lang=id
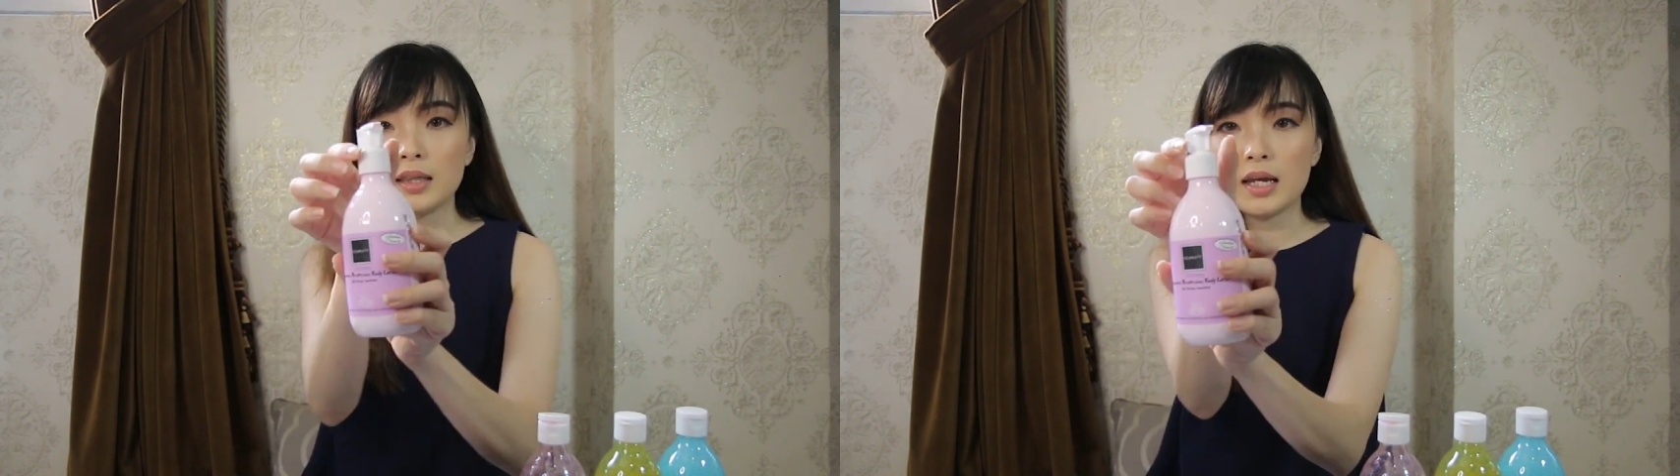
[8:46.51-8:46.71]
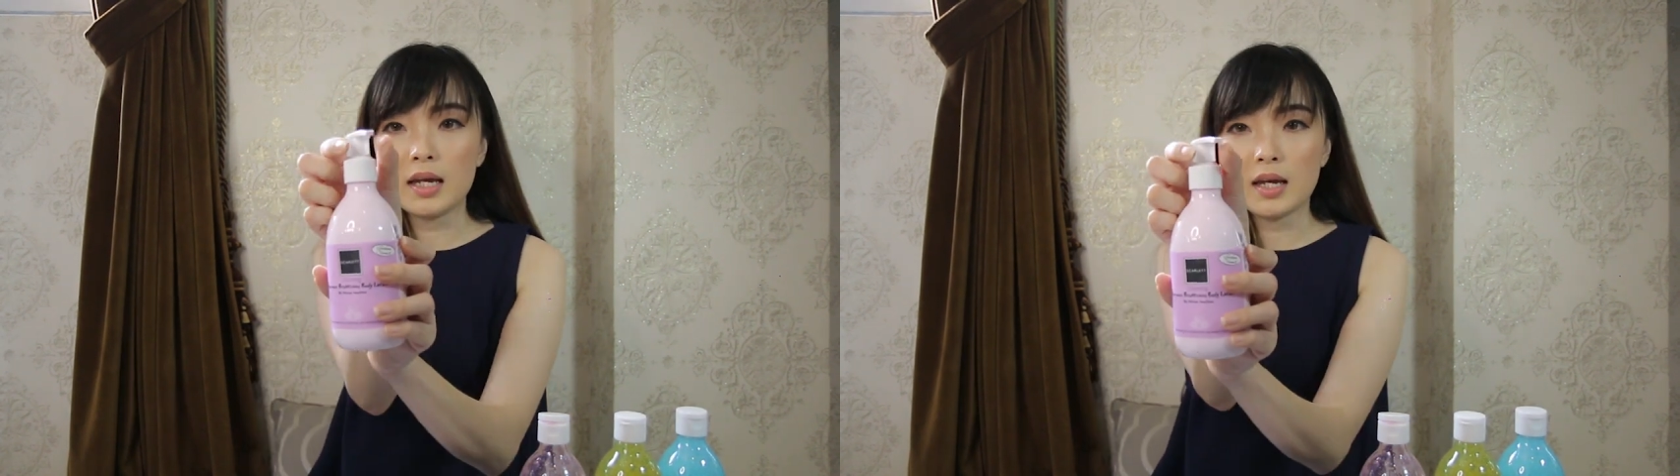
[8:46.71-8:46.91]

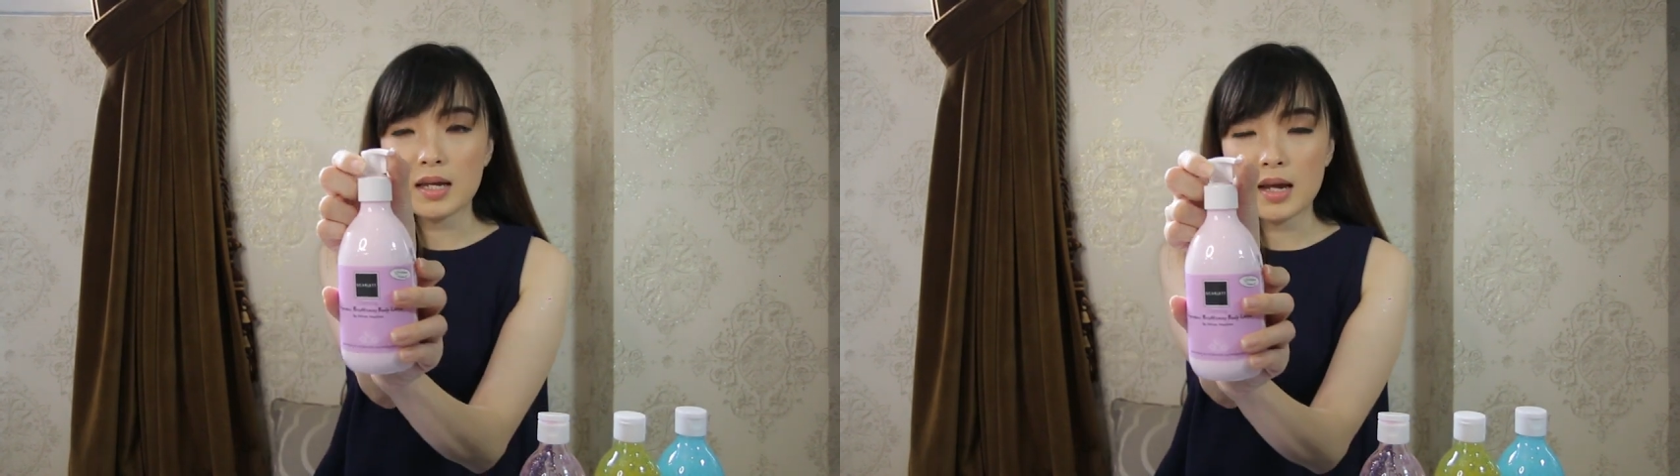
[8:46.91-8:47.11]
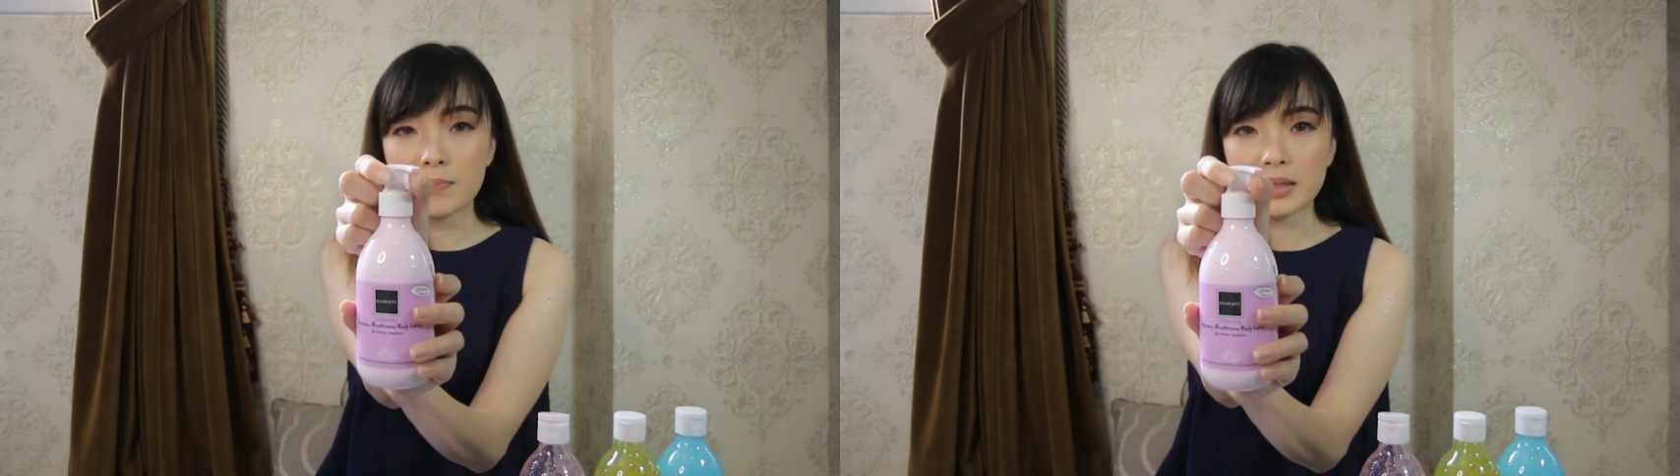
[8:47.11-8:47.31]
Nih,
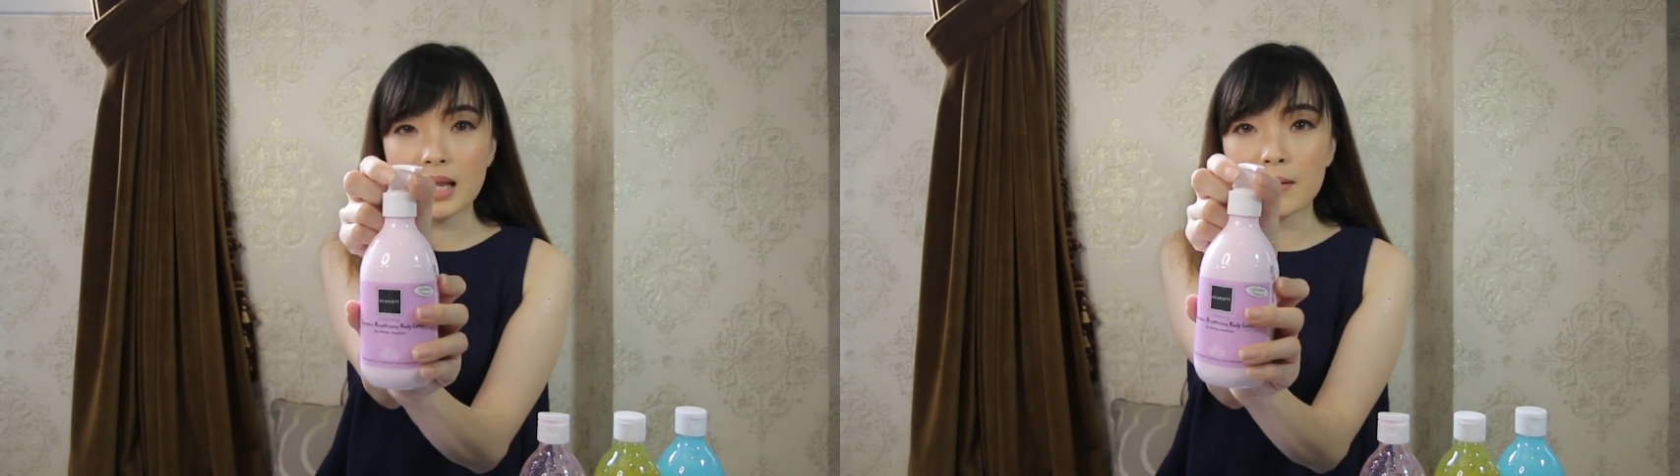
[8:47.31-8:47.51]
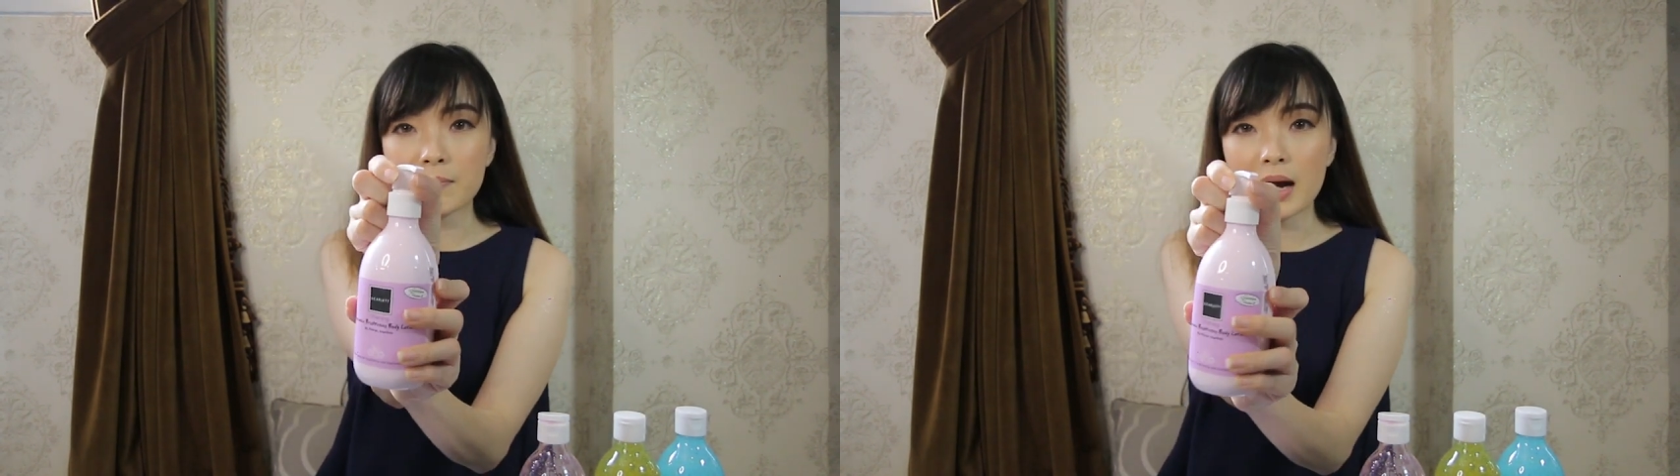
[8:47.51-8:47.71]
yang
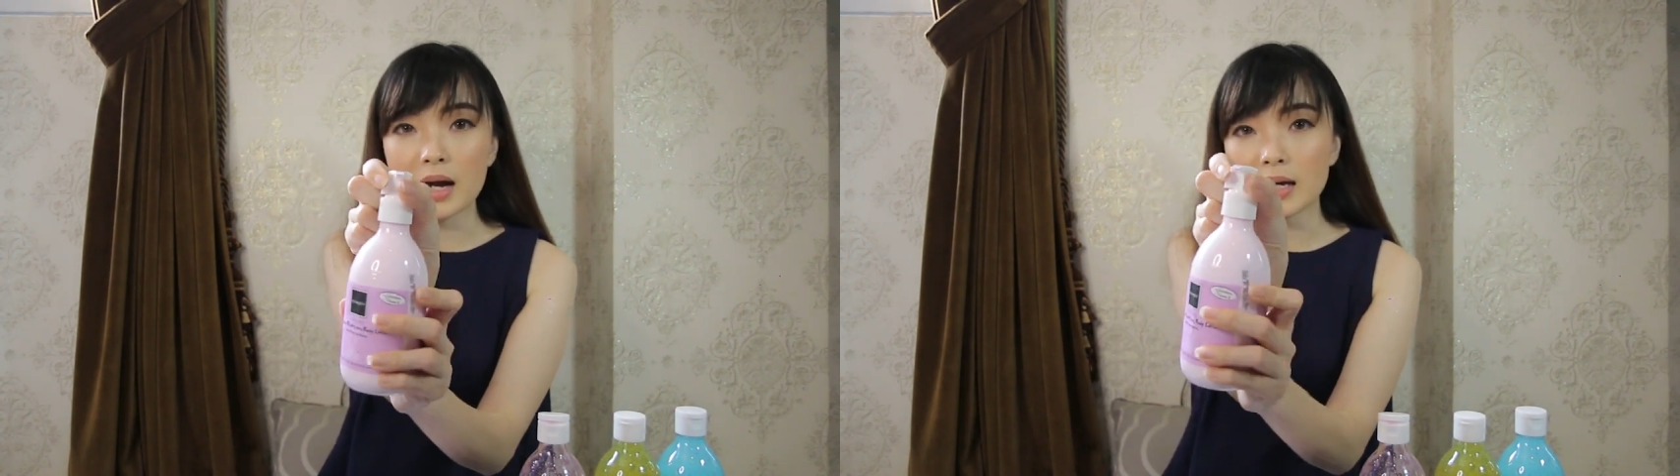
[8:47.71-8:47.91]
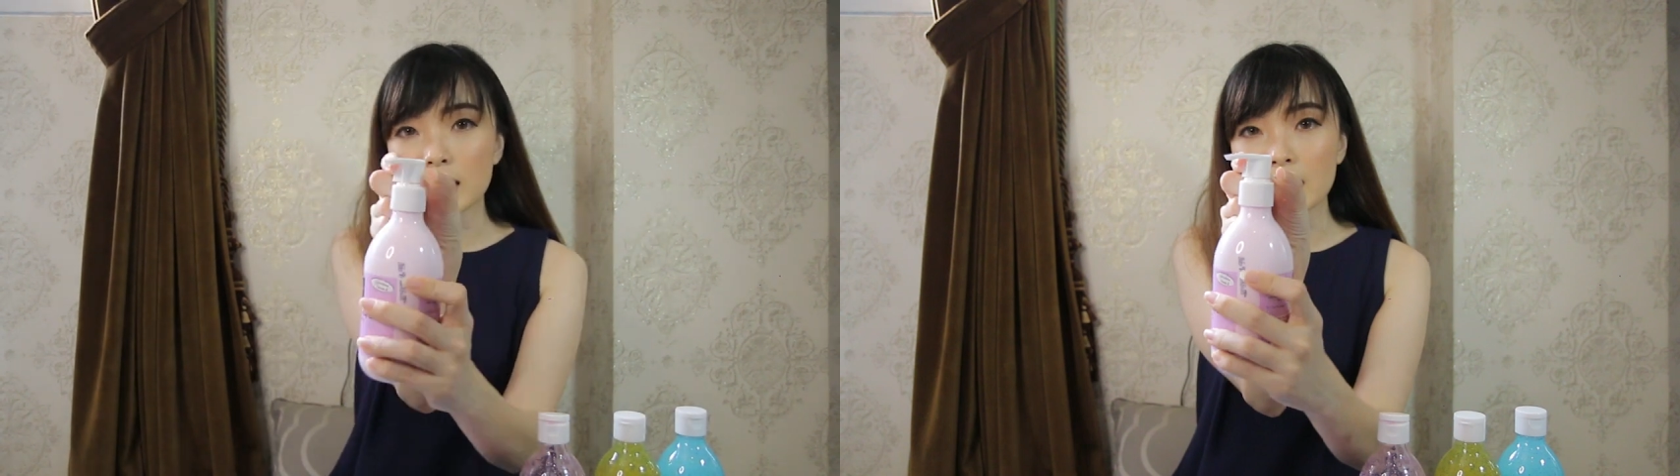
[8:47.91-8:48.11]

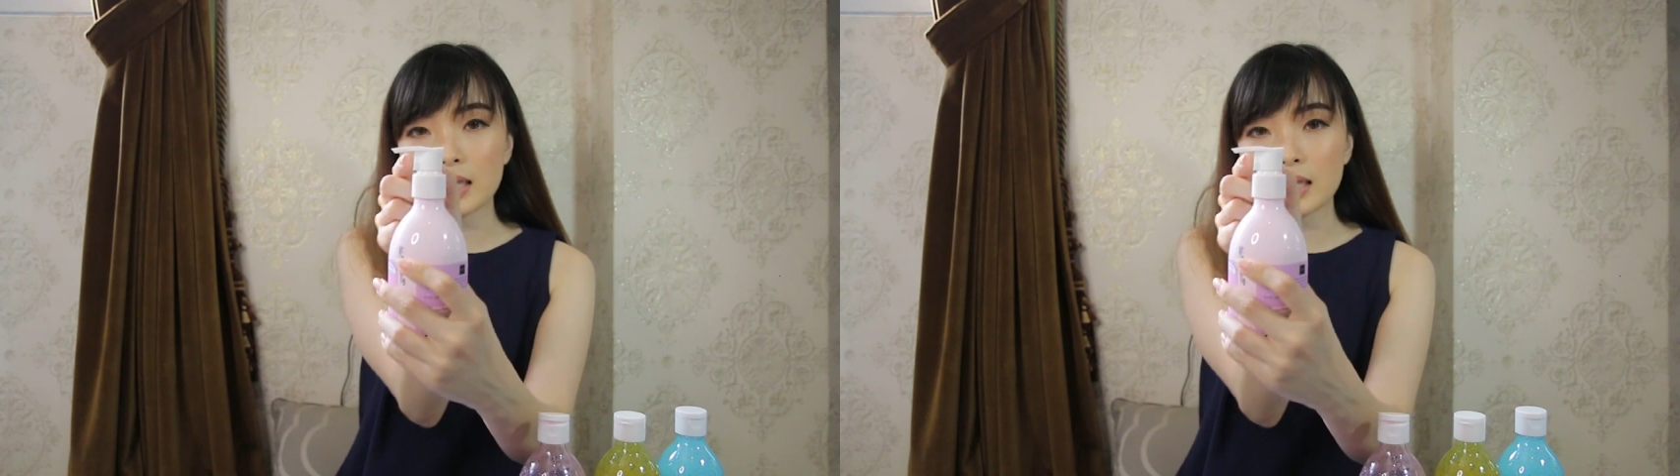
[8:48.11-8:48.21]
pertama